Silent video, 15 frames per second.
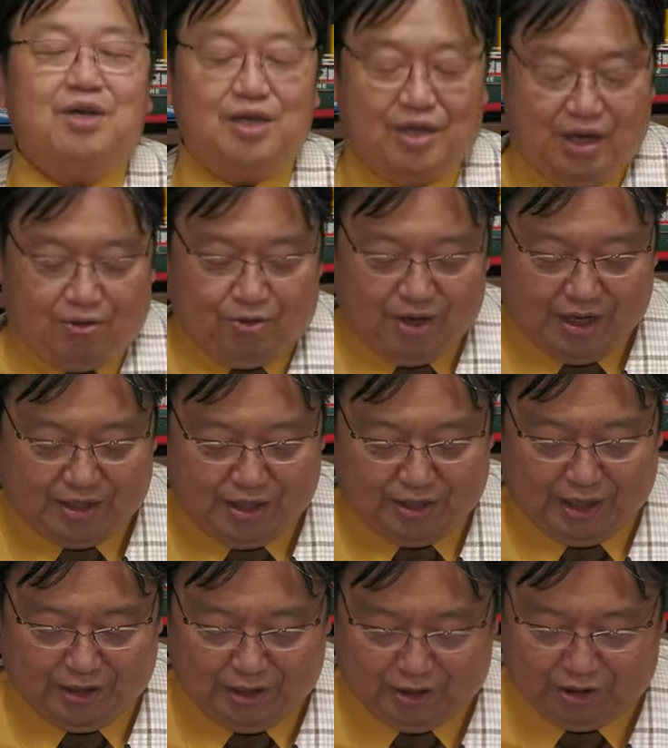備員結構やって
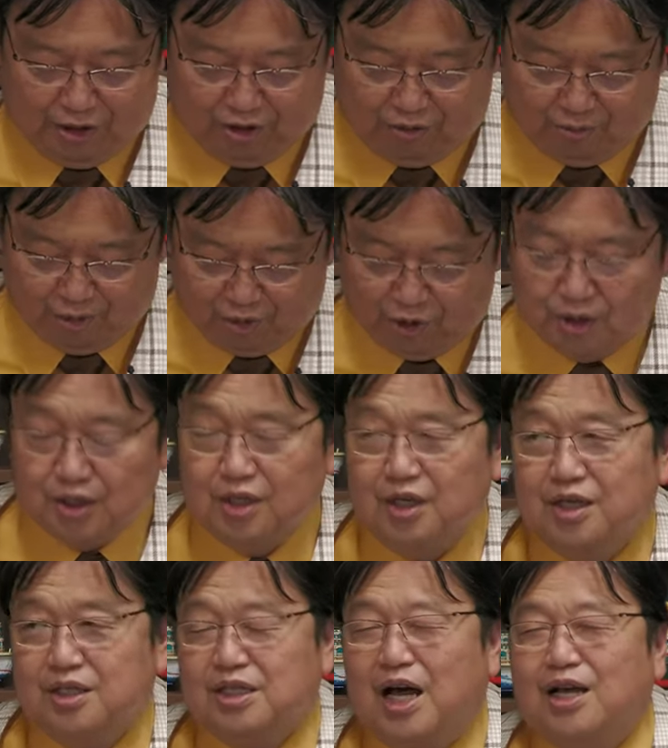たんですけども、
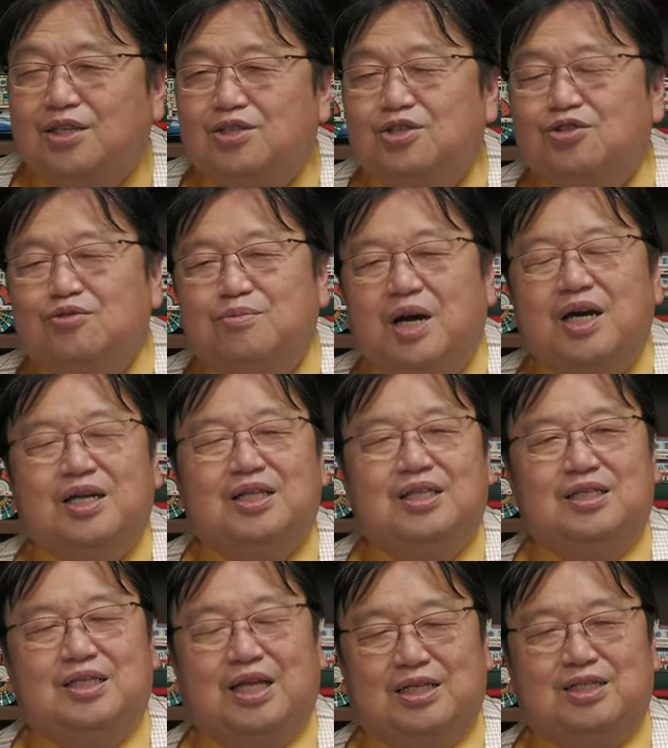さんじゅうまえ
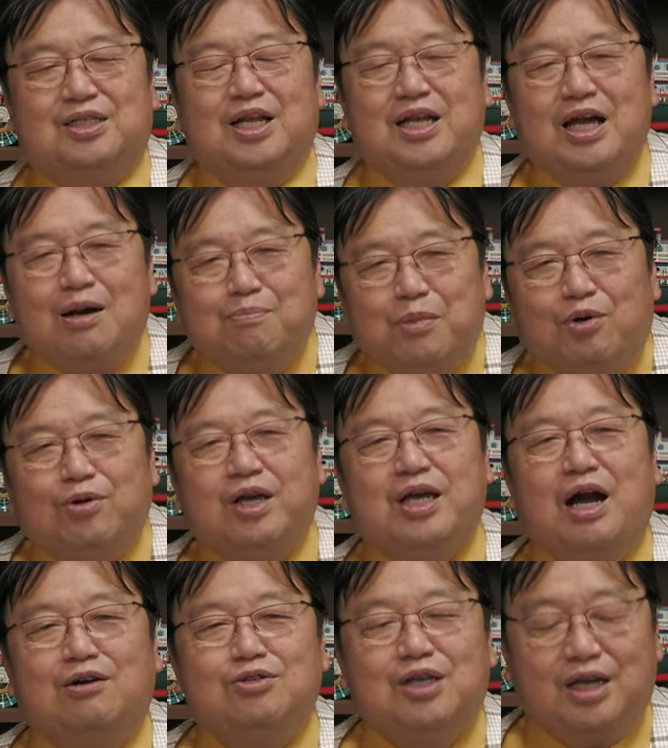にですねやっぱ俺
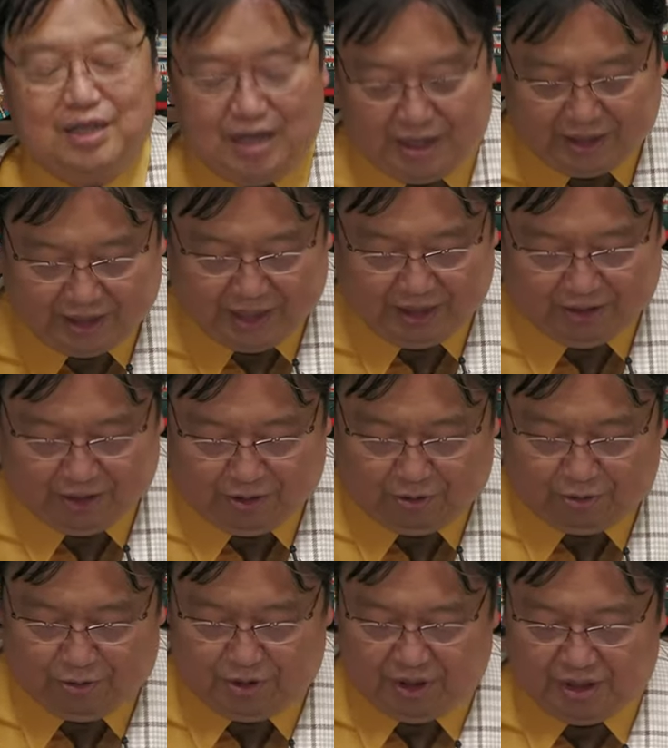役者になりたいっていう
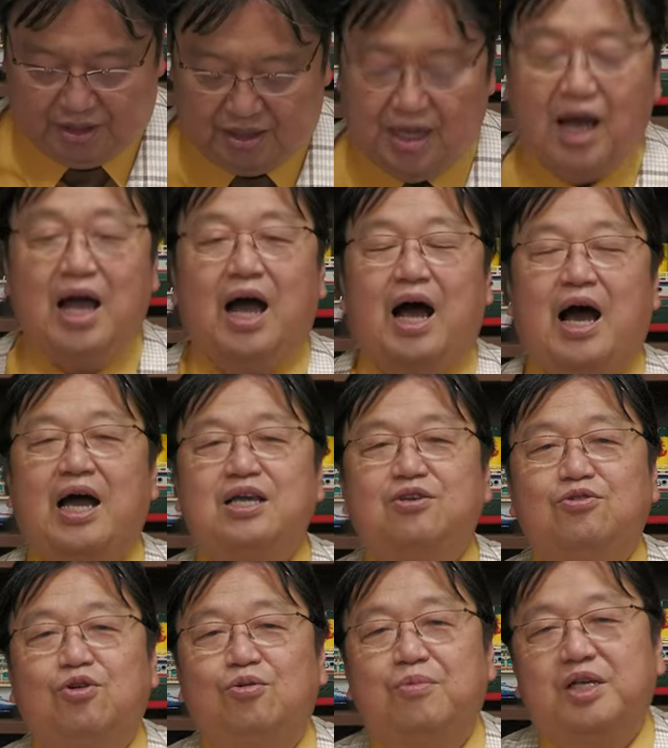ことでですね俳
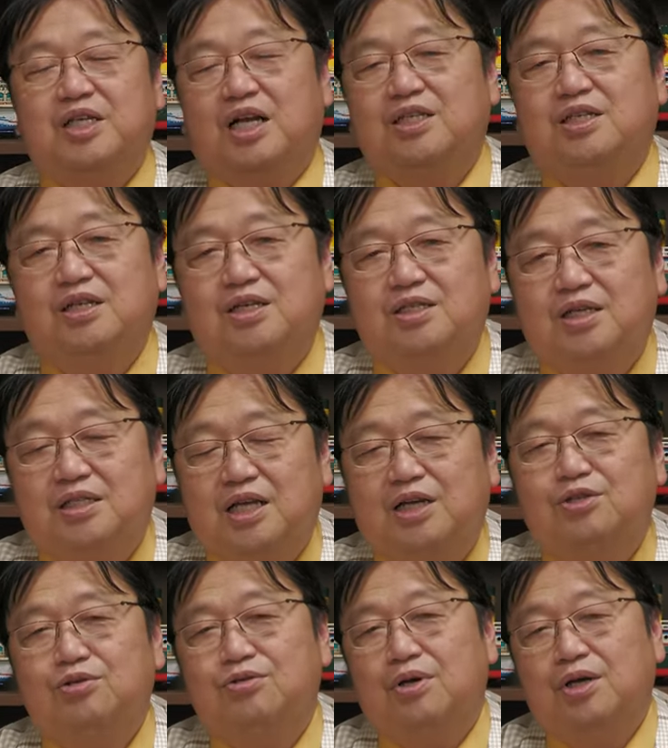優を目指してですね最
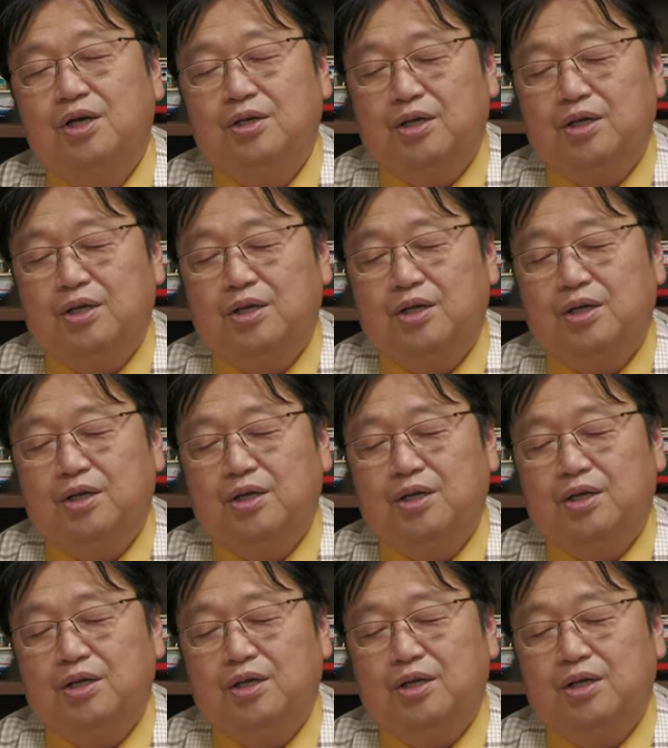初、